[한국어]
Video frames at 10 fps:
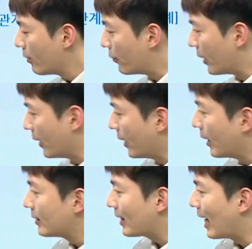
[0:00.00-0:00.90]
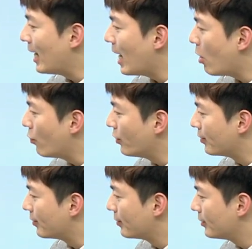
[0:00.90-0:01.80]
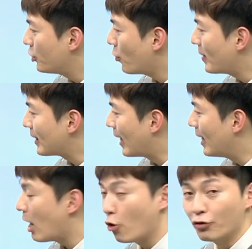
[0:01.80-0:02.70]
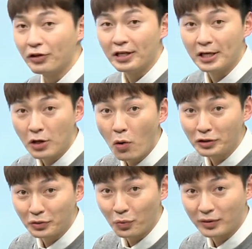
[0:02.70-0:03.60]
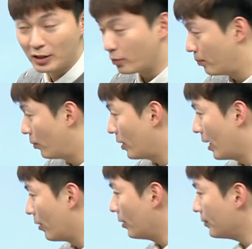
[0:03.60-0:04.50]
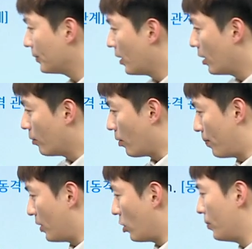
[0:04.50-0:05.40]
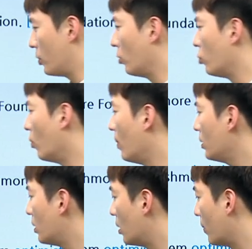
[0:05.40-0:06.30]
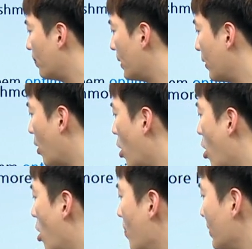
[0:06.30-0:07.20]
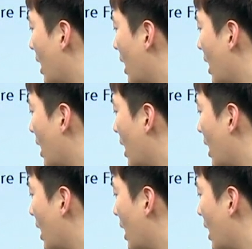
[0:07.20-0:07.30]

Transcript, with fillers: 우리 잘 나오는, 시험에 잘 나오는 이 형식 동사를 좀 볼까요? 비컴이죠. 어, 정말 잘 나와. 비컴